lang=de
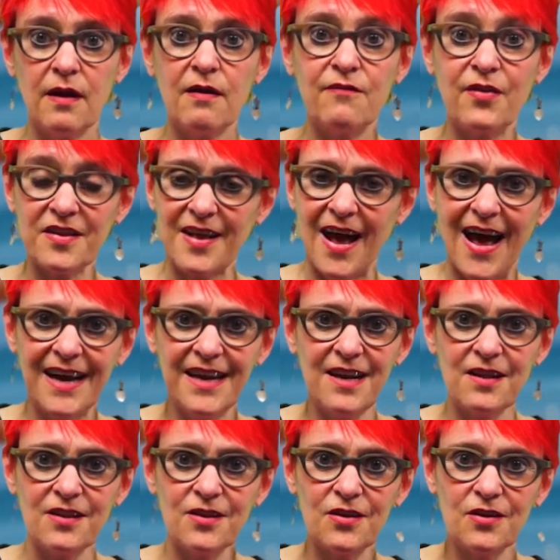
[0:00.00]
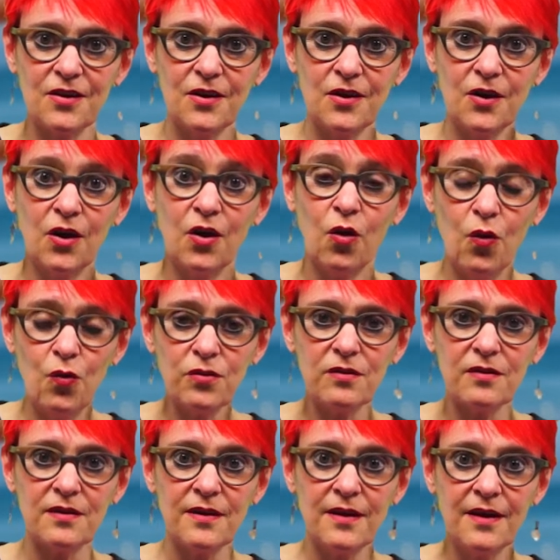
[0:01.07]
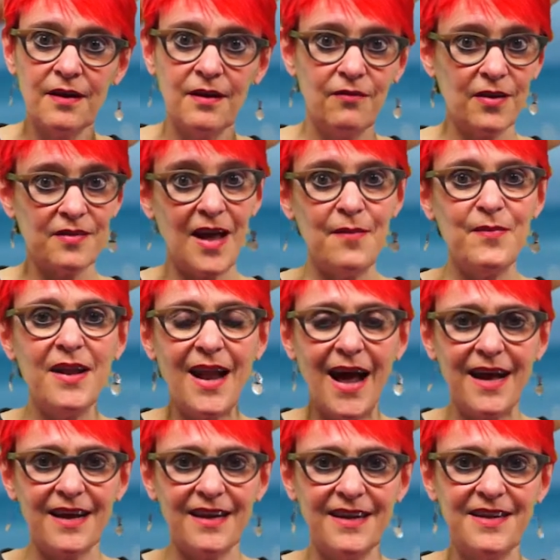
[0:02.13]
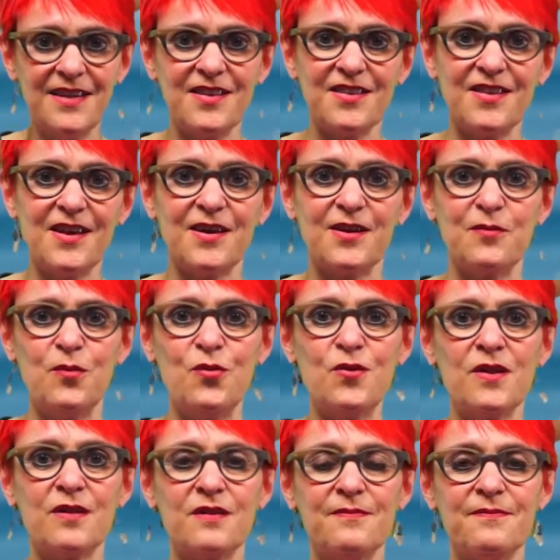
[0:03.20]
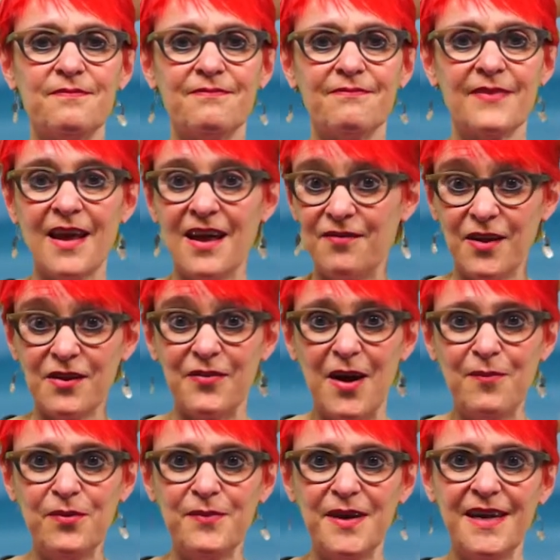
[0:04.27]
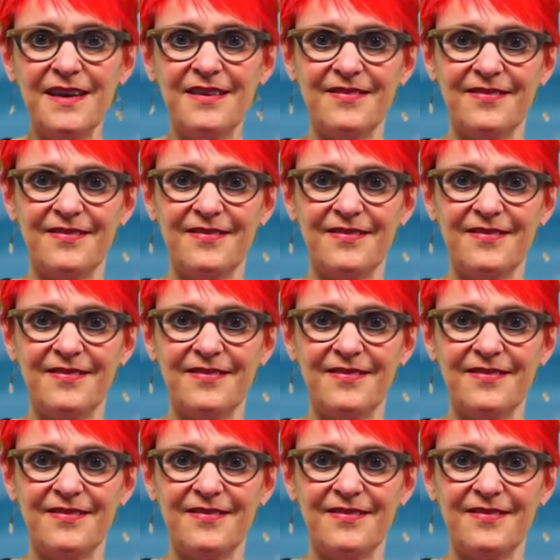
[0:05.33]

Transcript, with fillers: was heilt und was einem ein Lächeln ins Gesicht malt. Was wollen wir mehr?